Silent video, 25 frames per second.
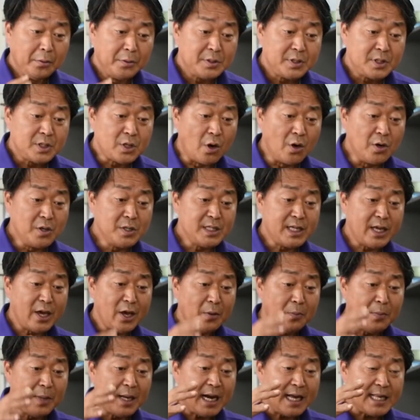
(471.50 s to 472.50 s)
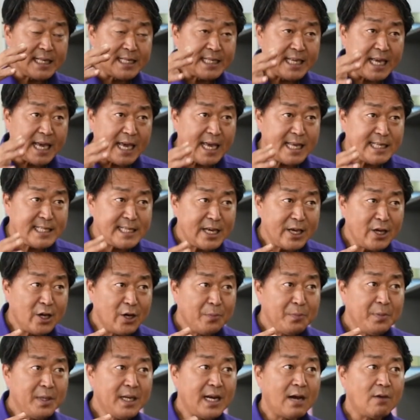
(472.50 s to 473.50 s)
정제염이나
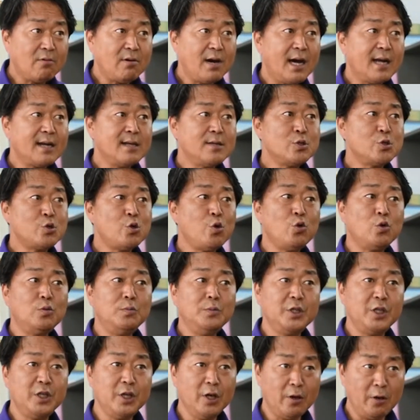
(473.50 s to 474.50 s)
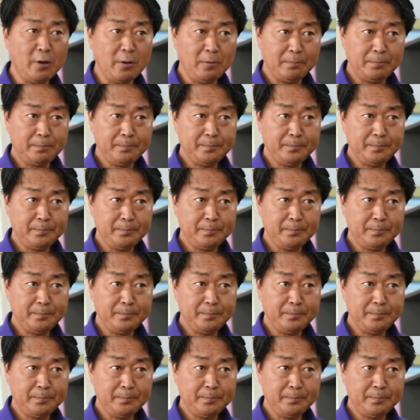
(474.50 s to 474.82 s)
제제염이라고 하는 소금은요.